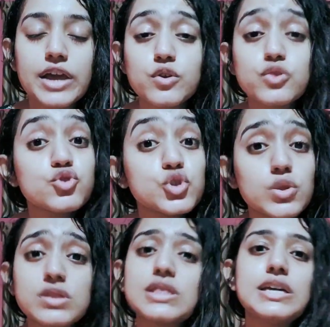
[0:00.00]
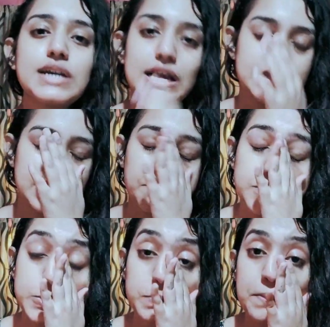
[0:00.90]
এগুলো কিন্তু সত্যিই কাজে দেয়
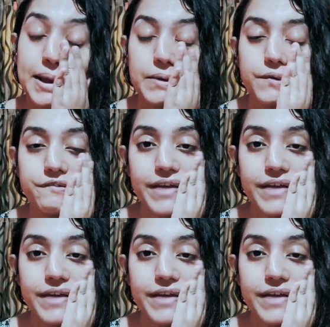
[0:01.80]
ভীষণ ভালো